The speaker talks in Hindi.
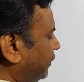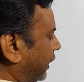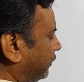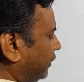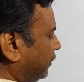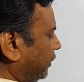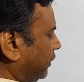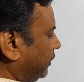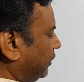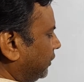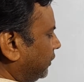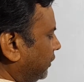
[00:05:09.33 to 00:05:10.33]
जाती थी
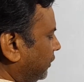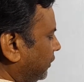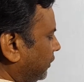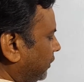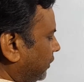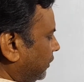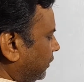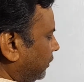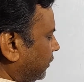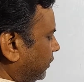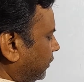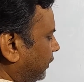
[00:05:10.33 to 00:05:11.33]

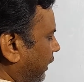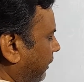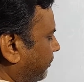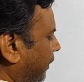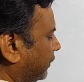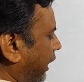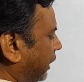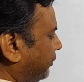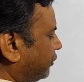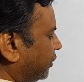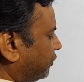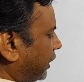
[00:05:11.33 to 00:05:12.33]
यहाँ पर
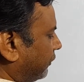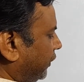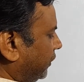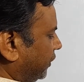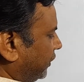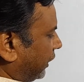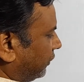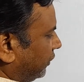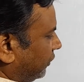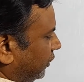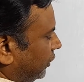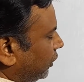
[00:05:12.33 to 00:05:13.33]
धार्मिक शिक्षा भी दी जाती
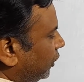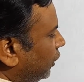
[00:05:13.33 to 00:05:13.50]
थी